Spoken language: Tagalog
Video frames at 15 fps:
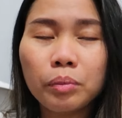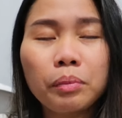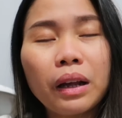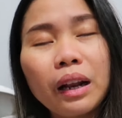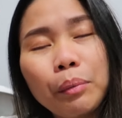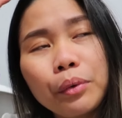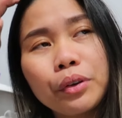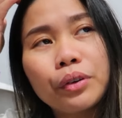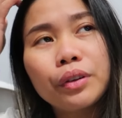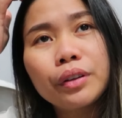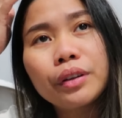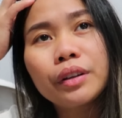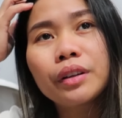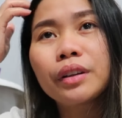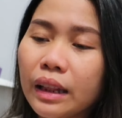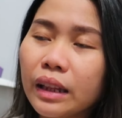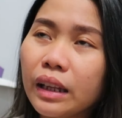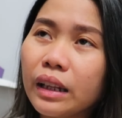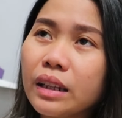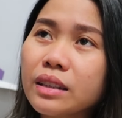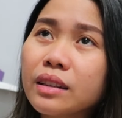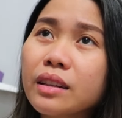Alam mo yun? And
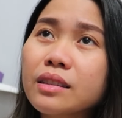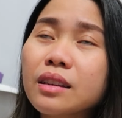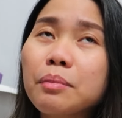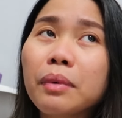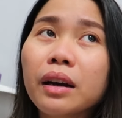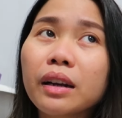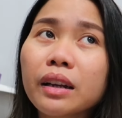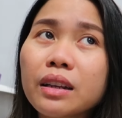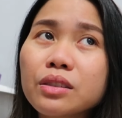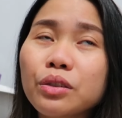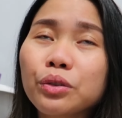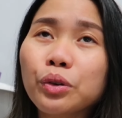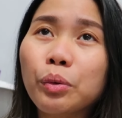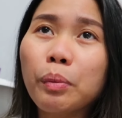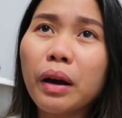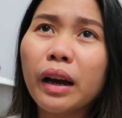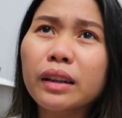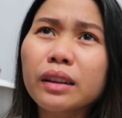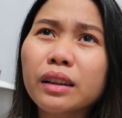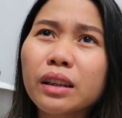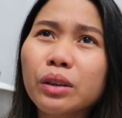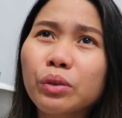then, isa din sa mga reason kung bakit
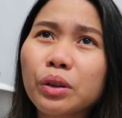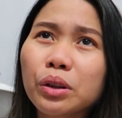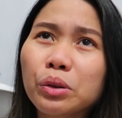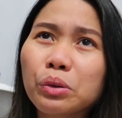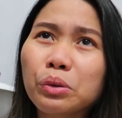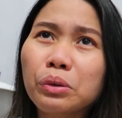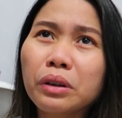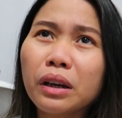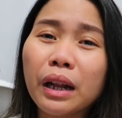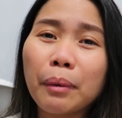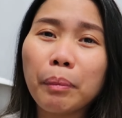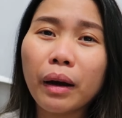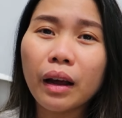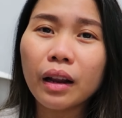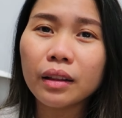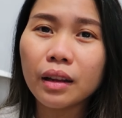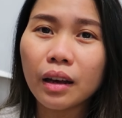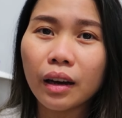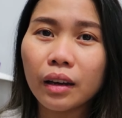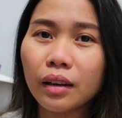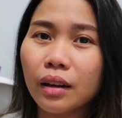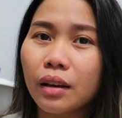hindi ko rin to
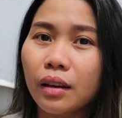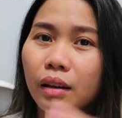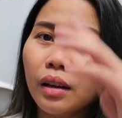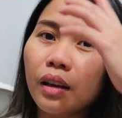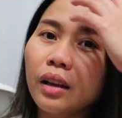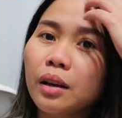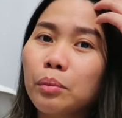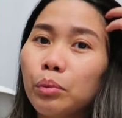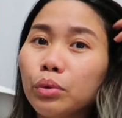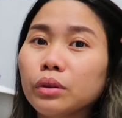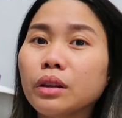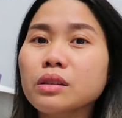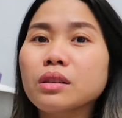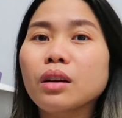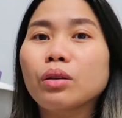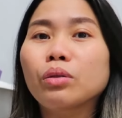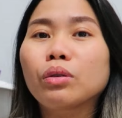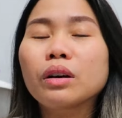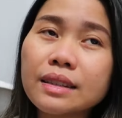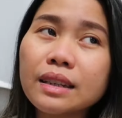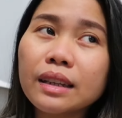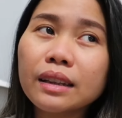pinapangalandakan na buntis ako.
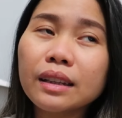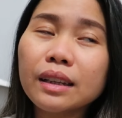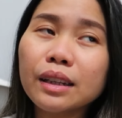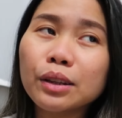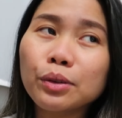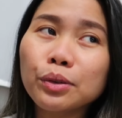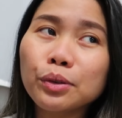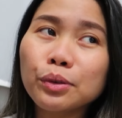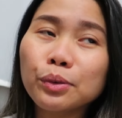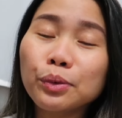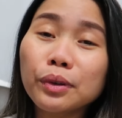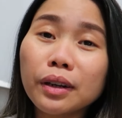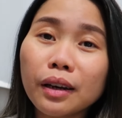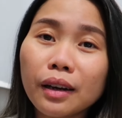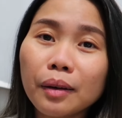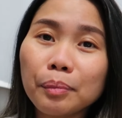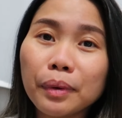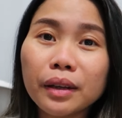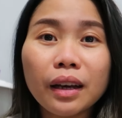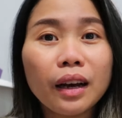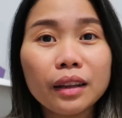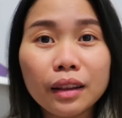Kasi hindi ito yung unang
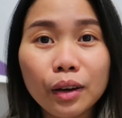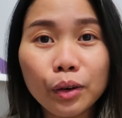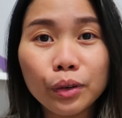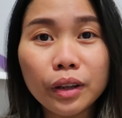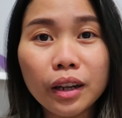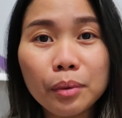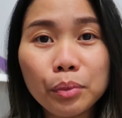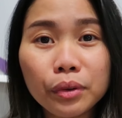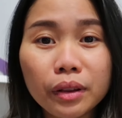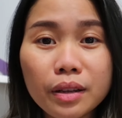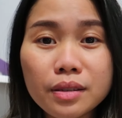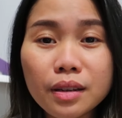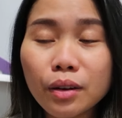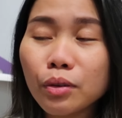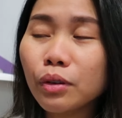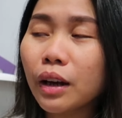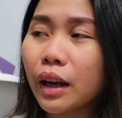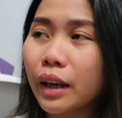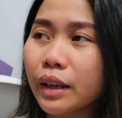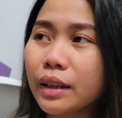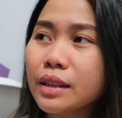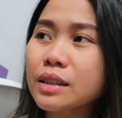pagkakataon na nabuntis ako,
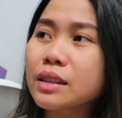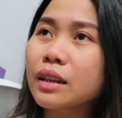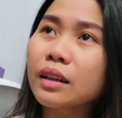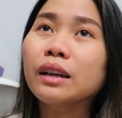guys.